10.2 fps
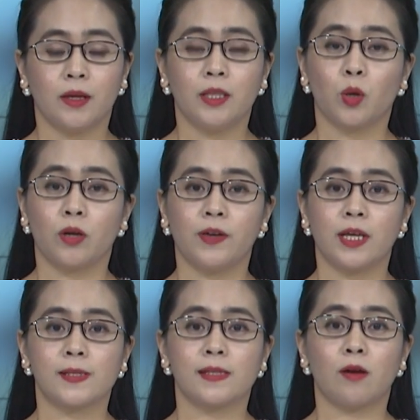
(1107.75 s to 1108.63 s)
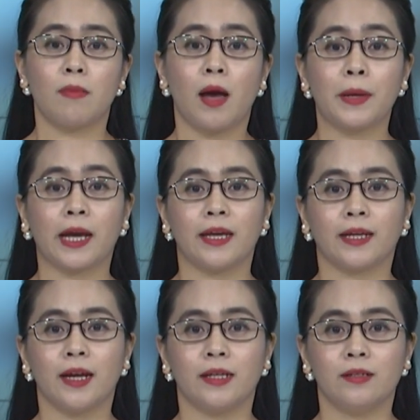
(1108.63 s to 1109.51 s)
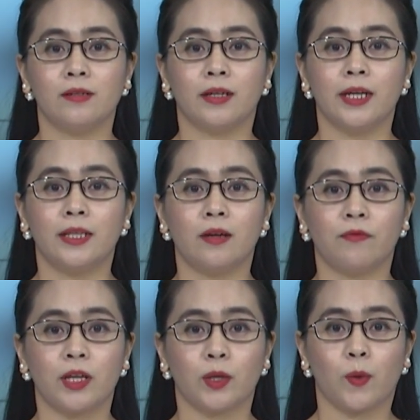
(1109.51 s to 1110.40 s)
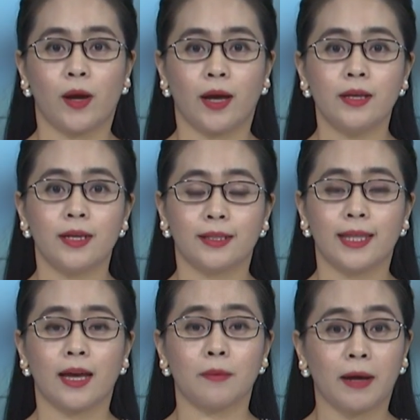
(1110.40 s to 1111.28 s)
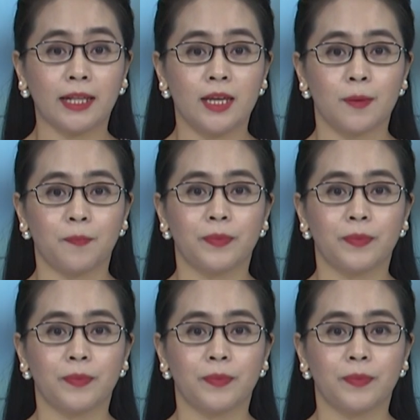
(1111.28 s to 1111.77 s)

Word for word: Thưa quý vị, sau 30 ngày kể từ khi Thượng viện khóa hiện tại mãn nhiệm,